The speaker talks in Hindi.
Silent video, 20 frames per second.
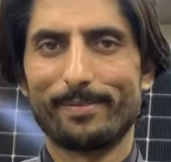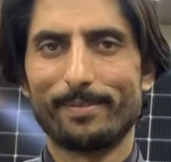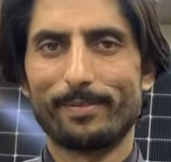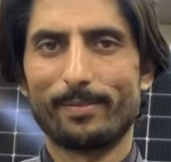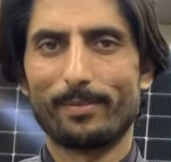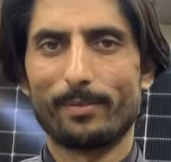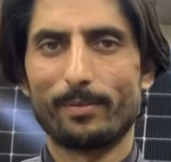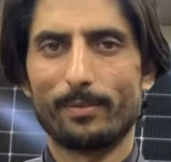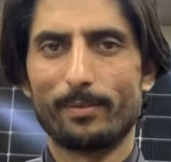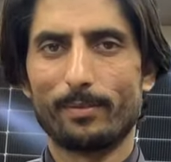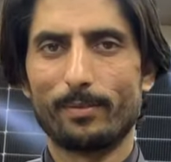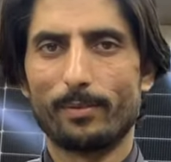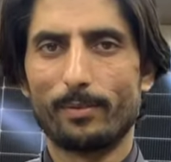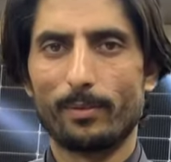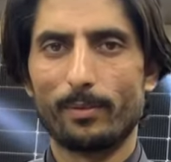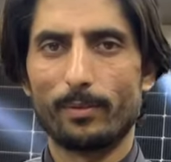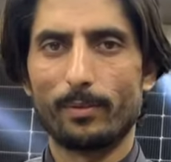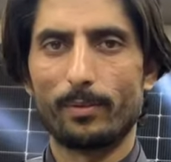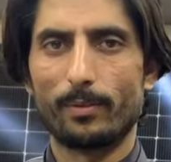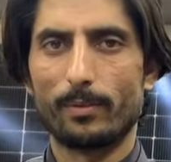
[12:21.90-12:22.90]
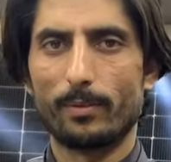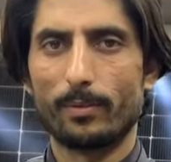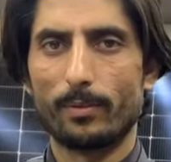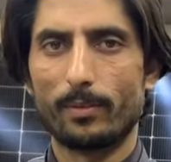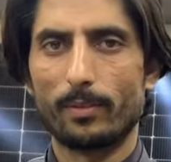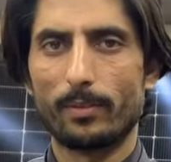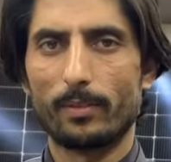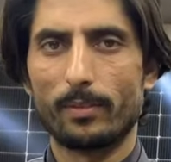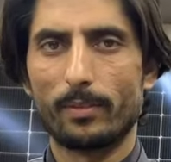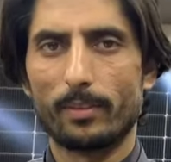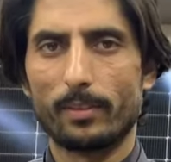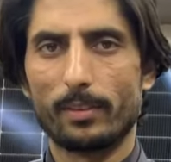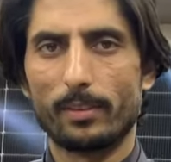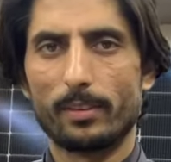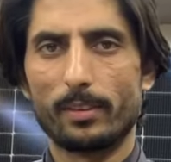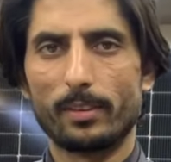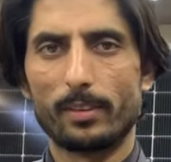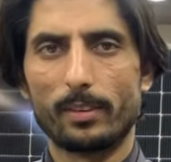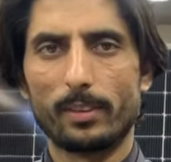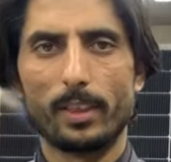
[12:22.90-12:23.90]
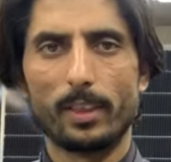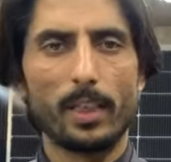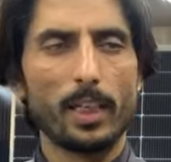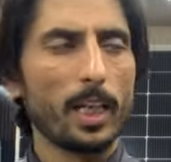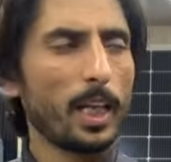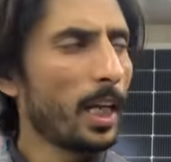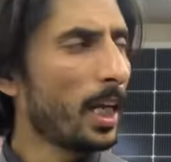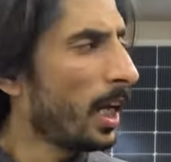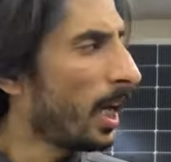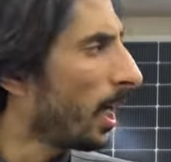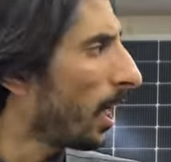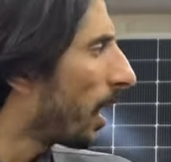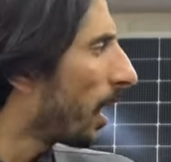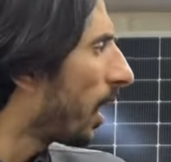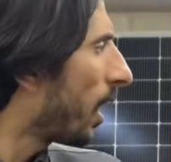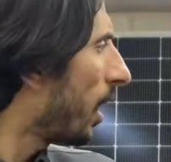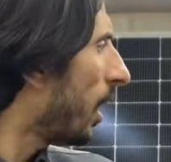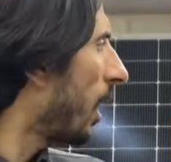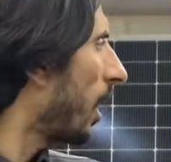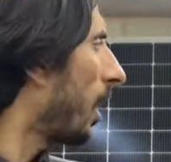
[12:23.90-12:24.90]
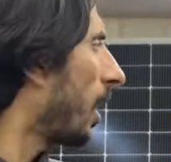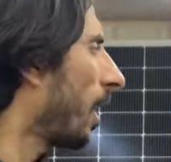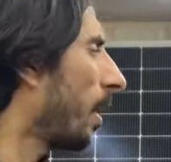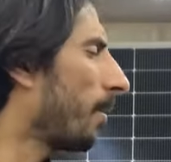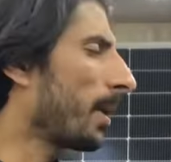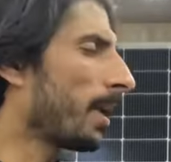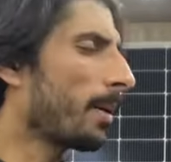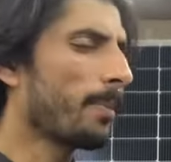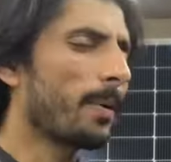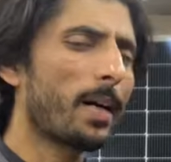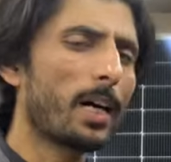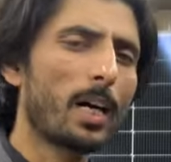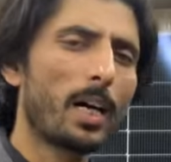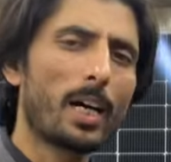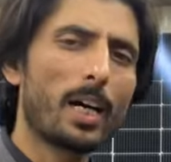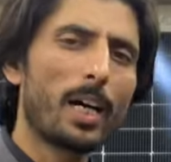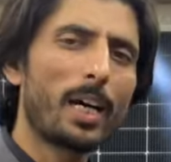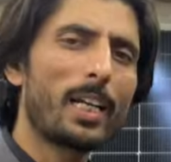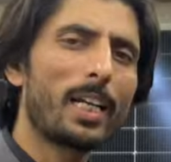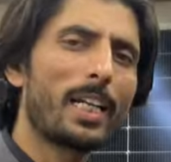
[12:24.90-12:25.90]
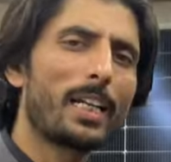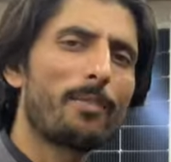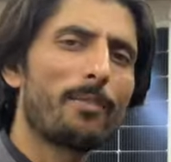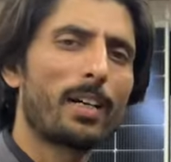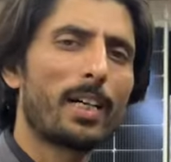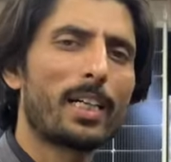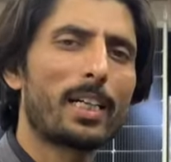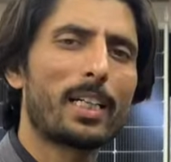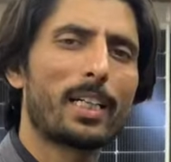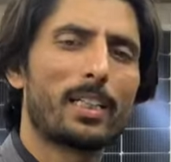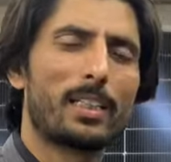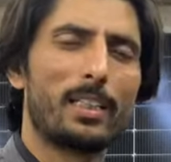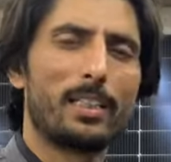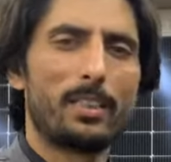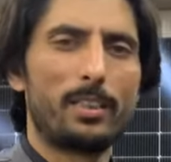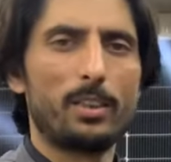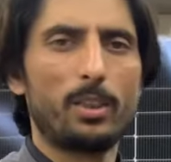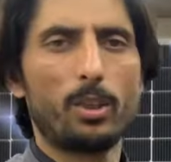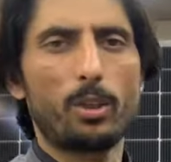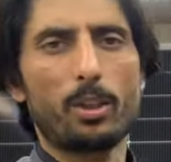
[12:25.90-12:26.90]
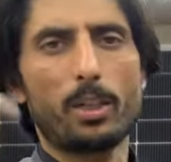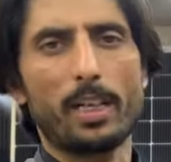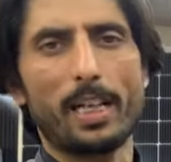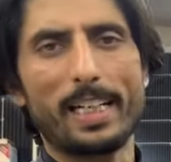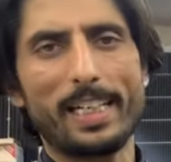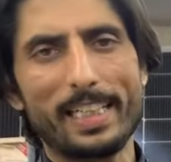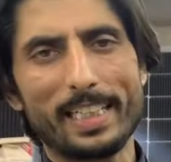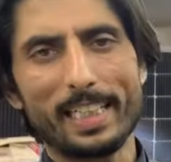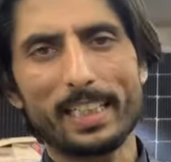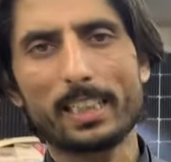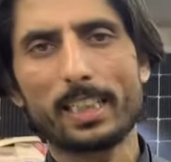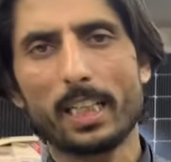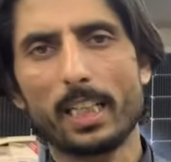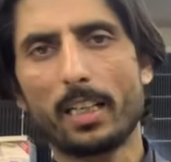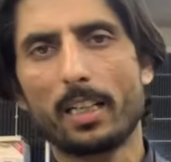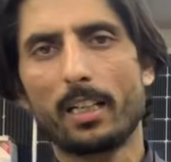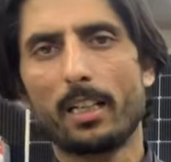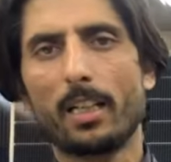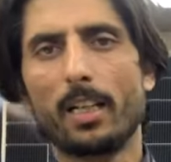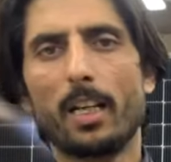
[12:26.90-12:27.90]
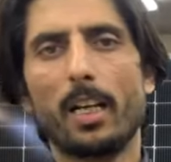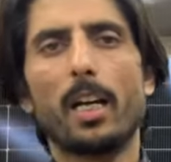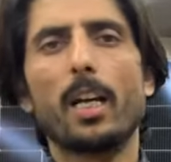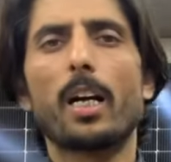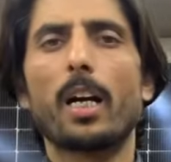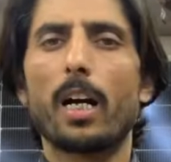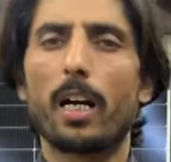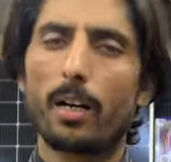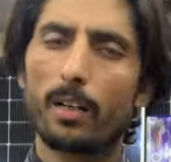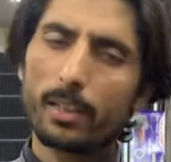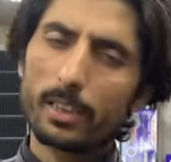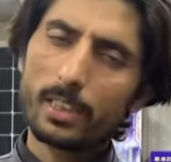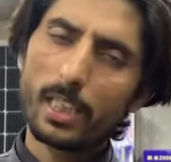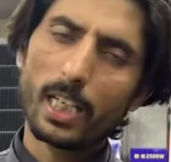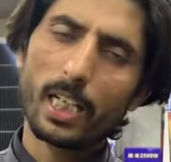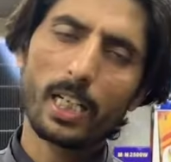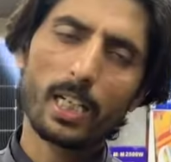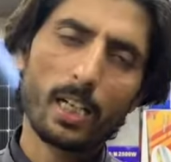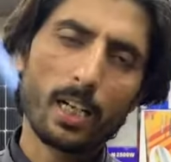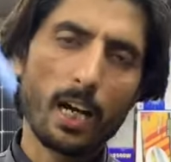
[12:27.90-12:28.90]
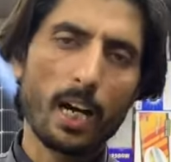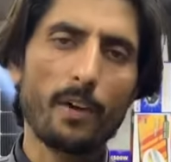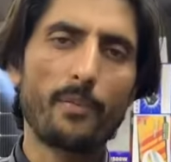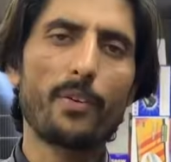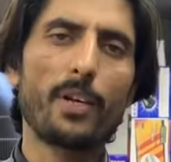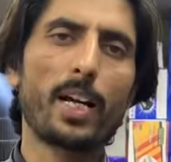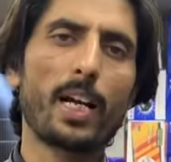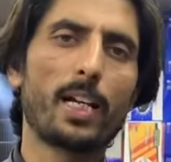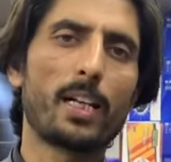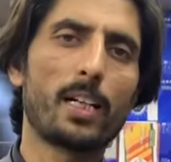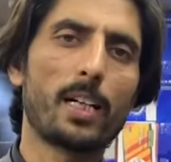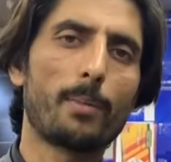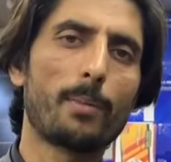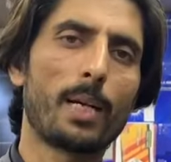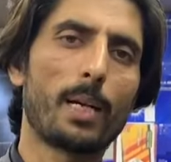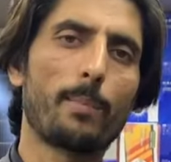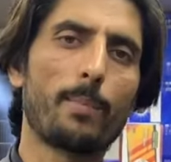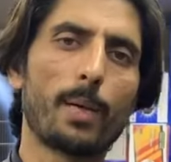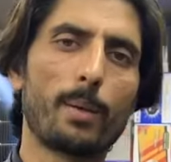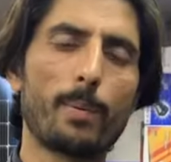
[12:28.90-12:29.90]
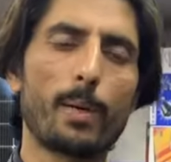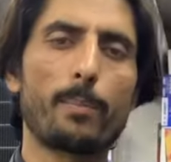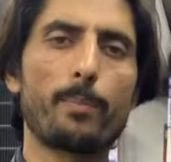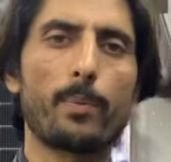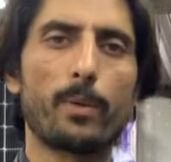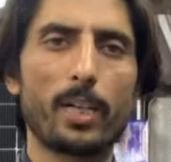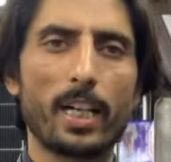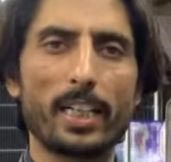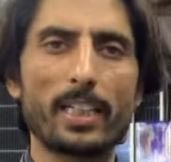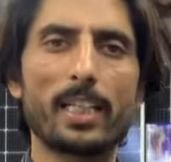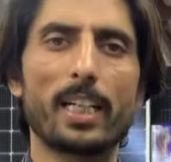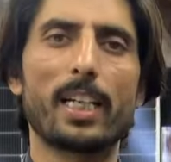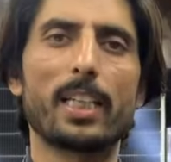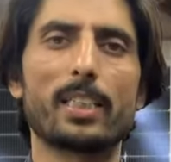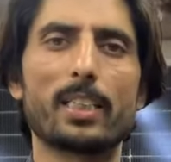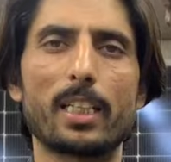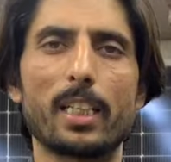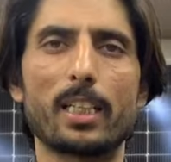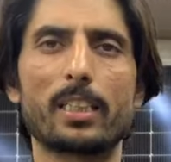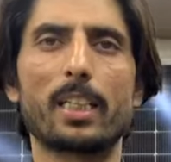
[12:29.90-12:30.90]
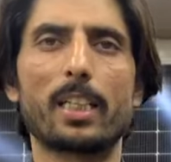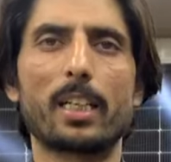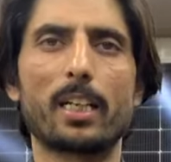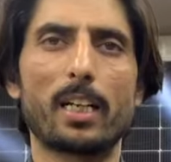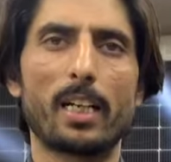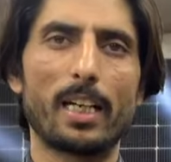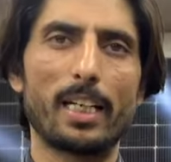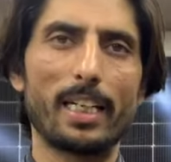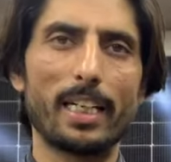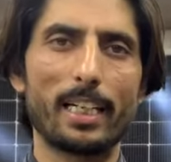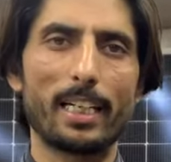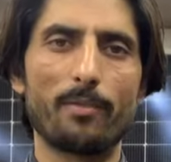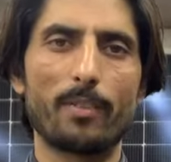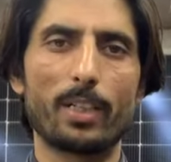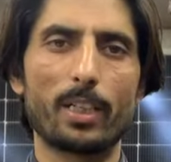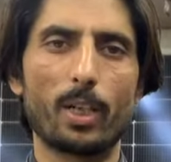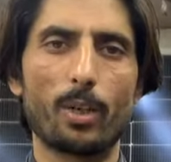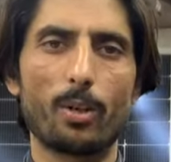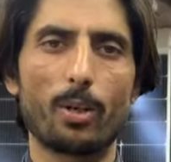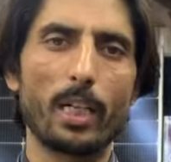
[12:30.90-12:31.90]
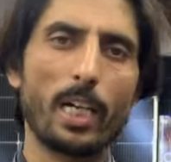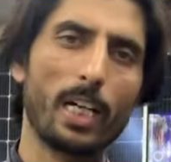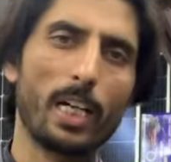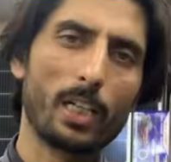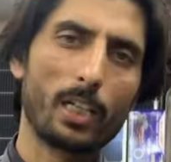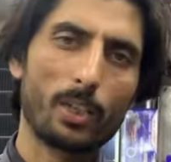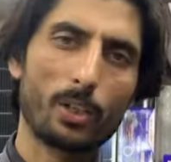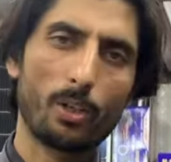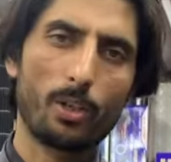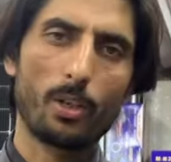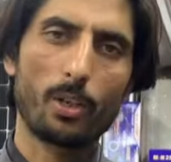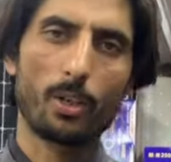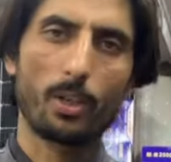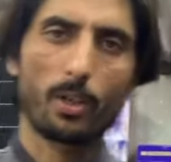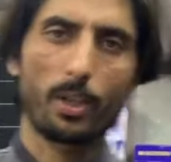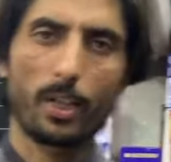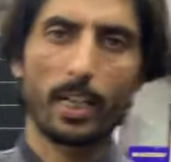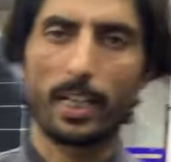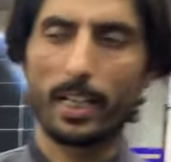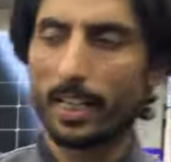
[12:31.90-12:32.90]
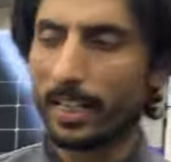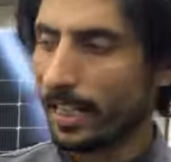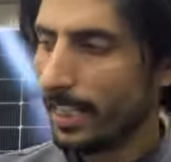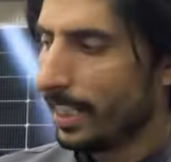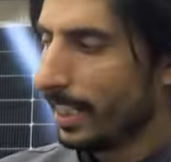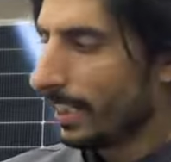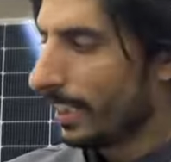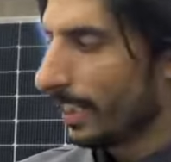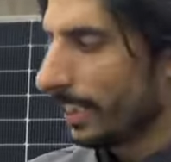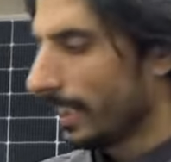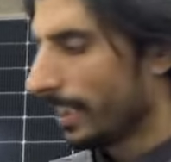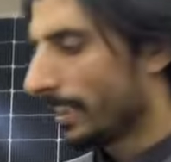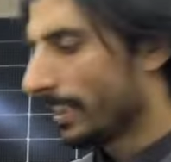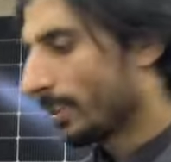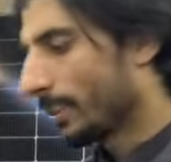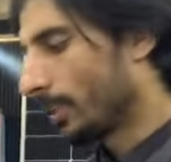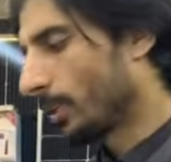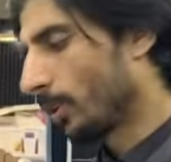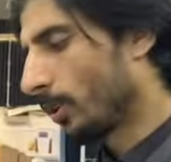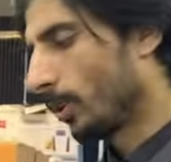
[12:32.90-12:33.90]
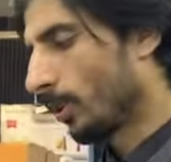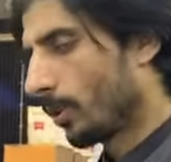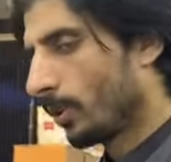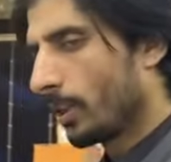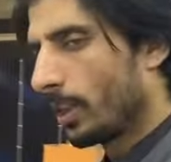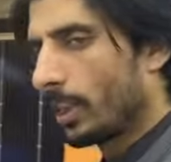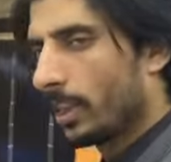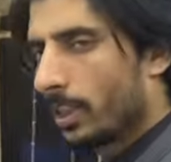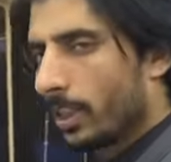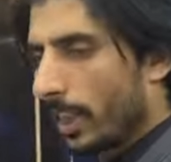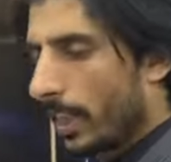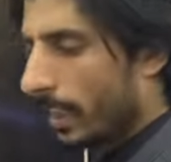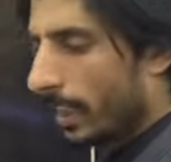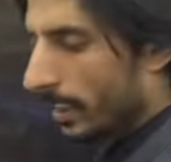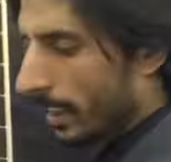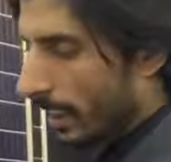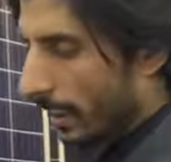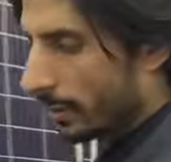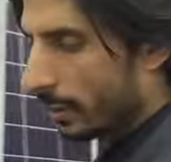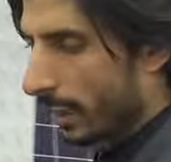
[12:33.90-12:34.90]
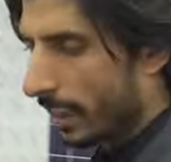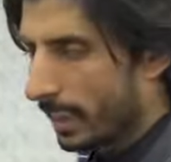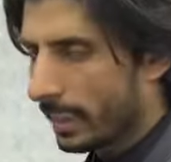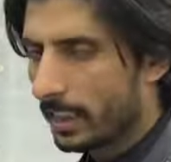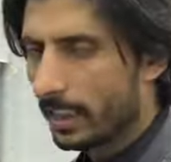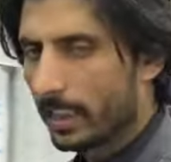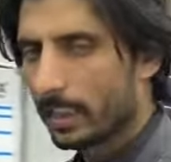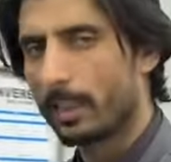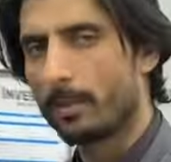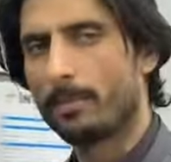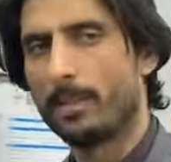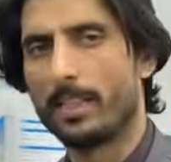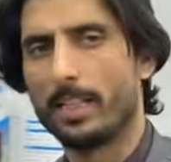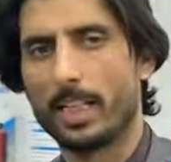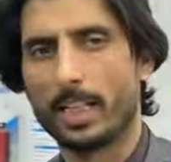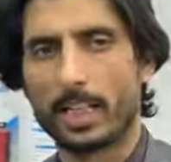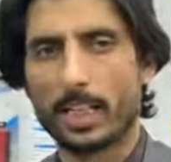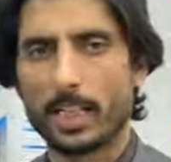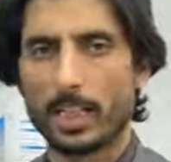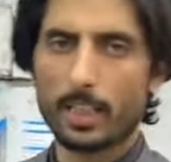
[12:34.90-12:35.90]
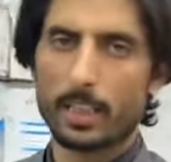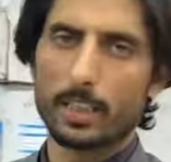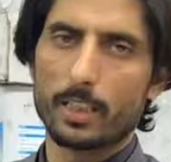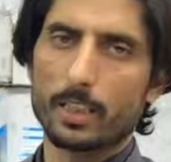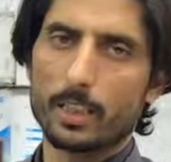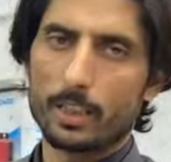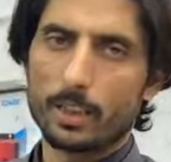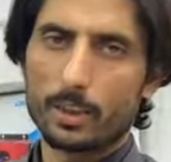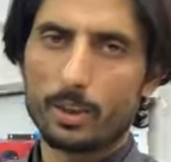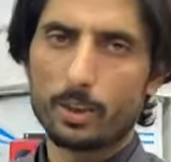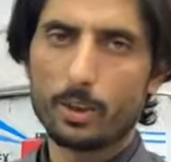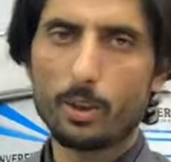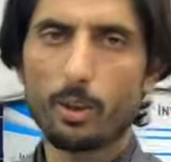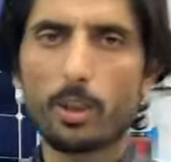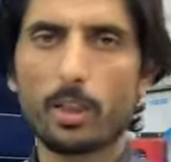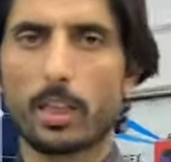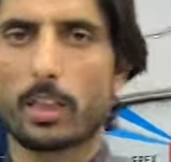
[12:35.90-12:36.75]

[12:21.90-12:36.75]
और उसके अलावा सर वो सामने इन्वर्टर वगैरह भी आपके पास होते हैं हमारे पास ऑल इन वन जो मतलब खाली मतलब सोलर के हवाले से अभी हमारे पास प्रोडक्ट है जैसे खाली इन्वर्टर हो गए कंट्रोलर हो गए तो इनशाला ताला सारी चीजें मिल जाएंगी अच्छा जो